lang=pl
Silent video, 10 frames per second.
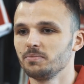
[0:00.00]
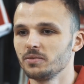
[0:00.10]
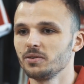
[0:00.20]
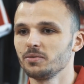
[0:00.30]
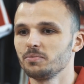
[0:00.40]

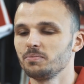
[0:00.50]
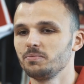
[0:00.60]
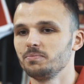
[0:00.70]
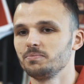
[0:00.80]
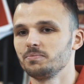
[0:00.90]
no,
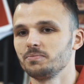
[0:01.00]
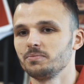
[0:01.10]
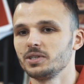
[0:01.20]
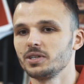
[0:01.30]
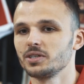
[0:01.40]
mm,
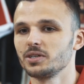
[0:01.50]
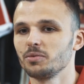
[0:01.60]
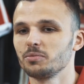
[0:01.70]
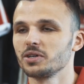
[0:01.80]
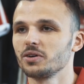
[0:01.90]
myślę, że
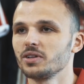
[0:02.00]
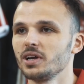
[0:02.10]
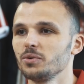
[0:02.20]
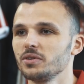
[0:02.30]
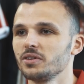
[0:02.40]
mnie
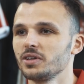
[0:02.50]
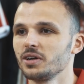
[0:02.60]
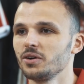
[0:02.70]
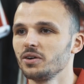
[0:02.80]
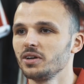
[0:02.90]
przekonały do
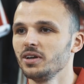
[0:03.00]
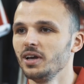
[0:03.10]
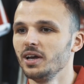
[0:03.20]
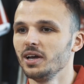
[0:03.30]
tego i,